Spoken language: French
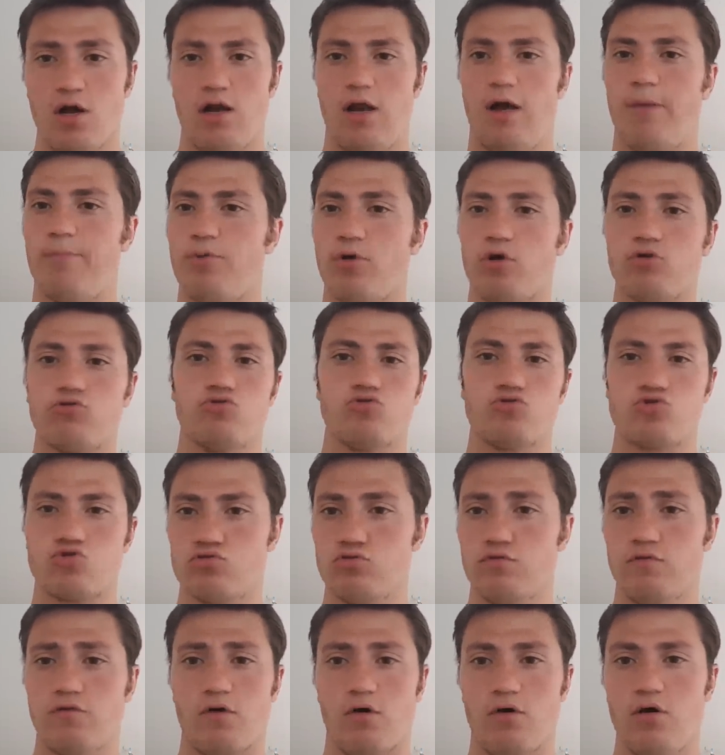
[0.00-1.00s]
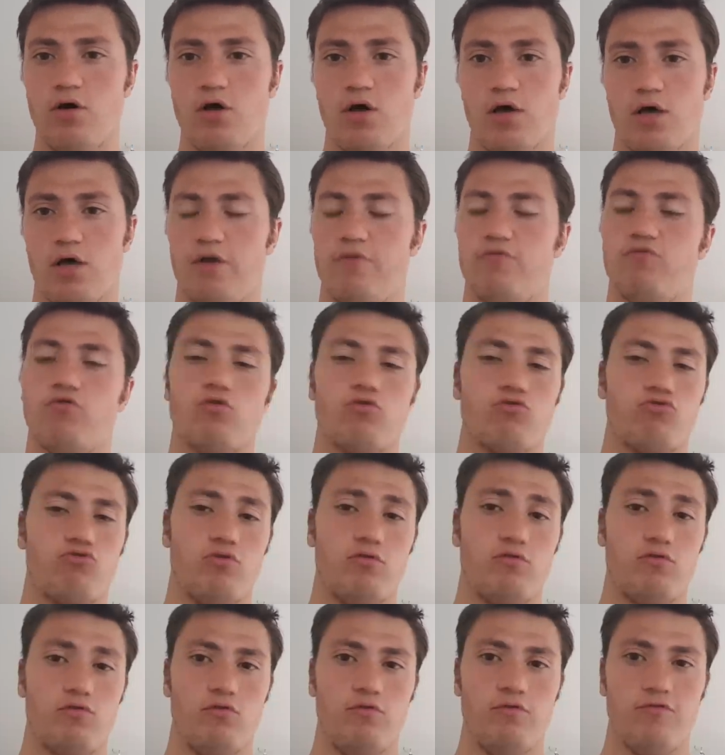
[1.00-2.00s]
La porte s'ouvre et vous
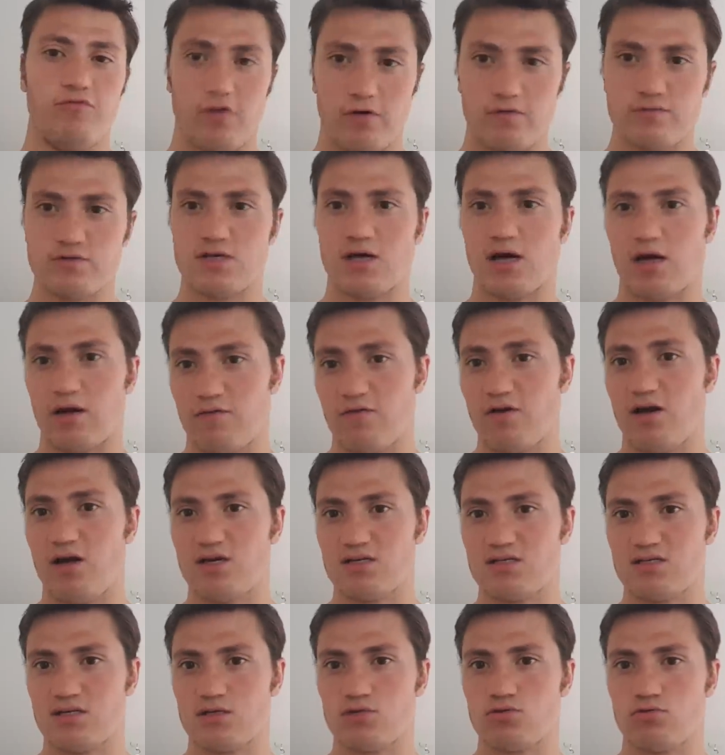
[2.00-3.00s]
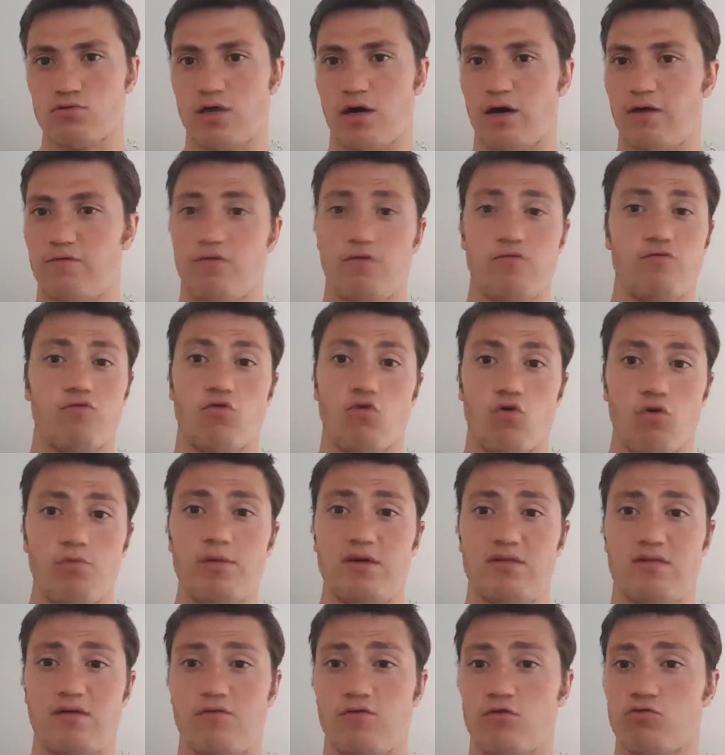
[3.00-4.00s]
ensuite, une fois que vous arrivez à la station d'arrivée, vous
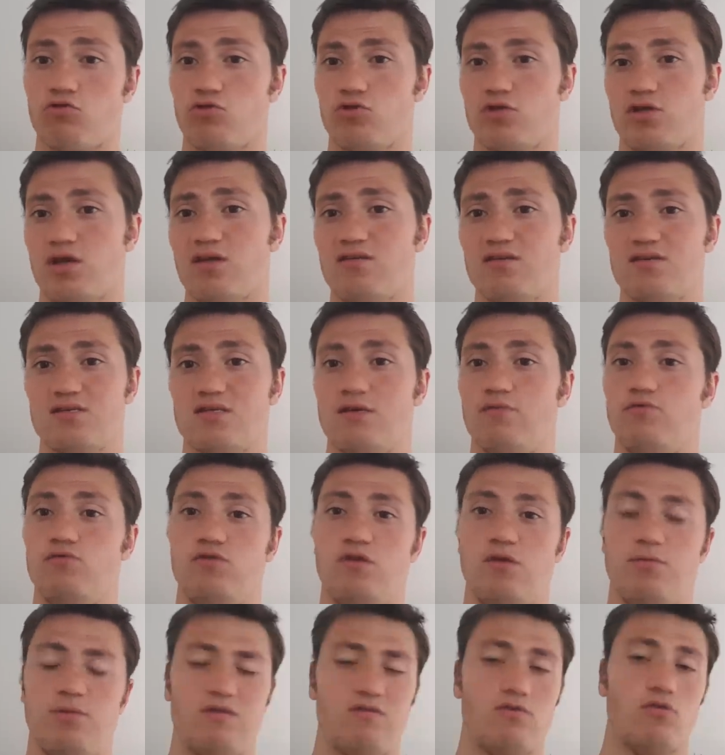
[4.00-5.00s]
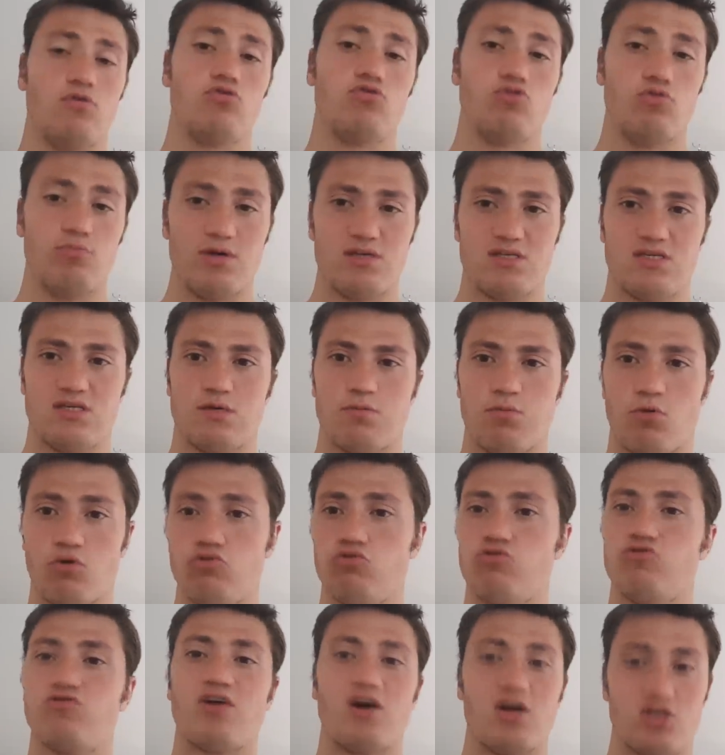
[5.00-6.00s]
remettez votre carte et ça vous débite
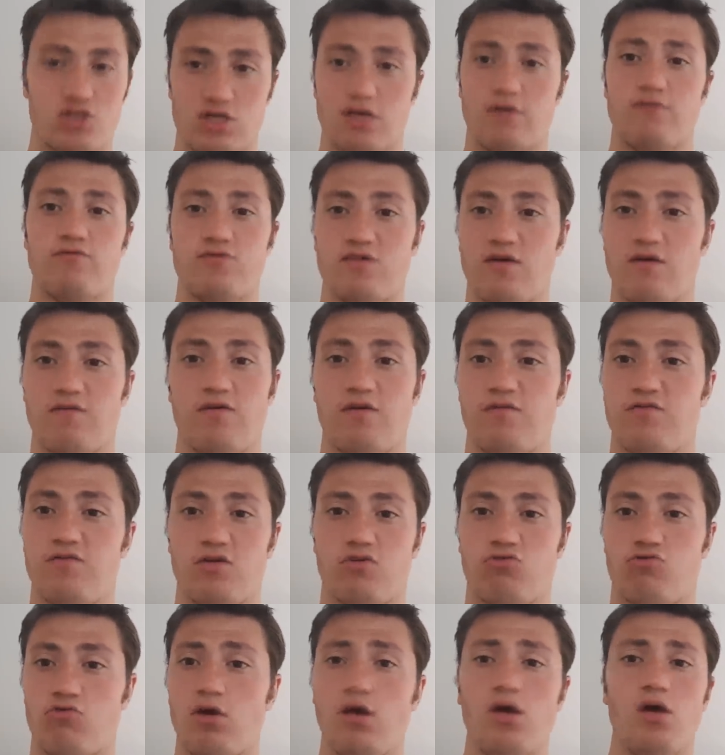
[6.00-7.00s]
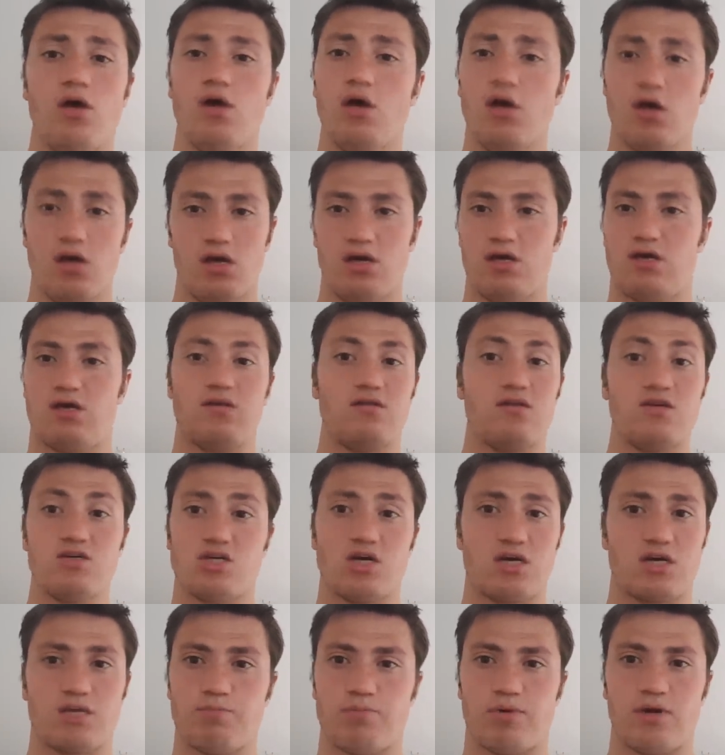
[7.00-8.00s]
automatiquement du trajet que vous avez effectué et qui est
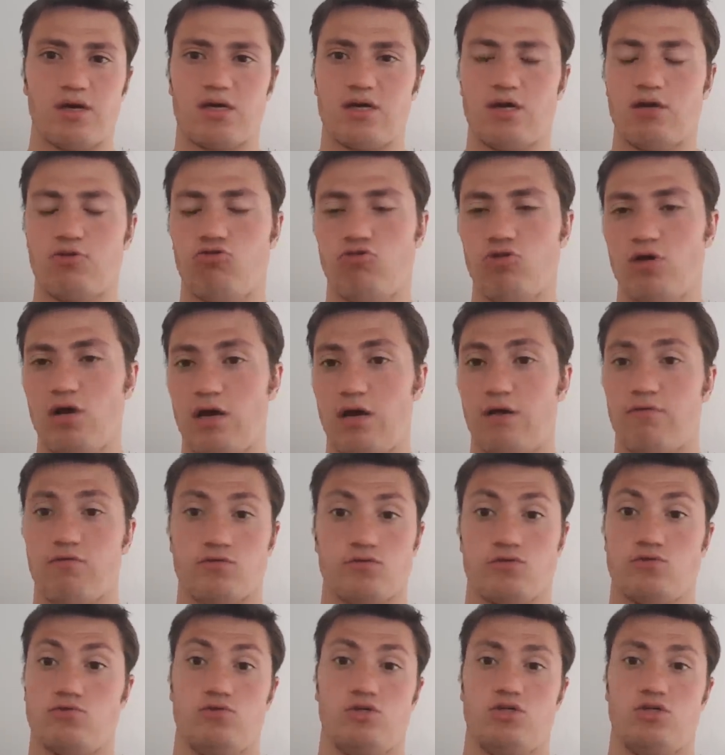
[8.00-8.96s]
déjà précalculé à l'avance.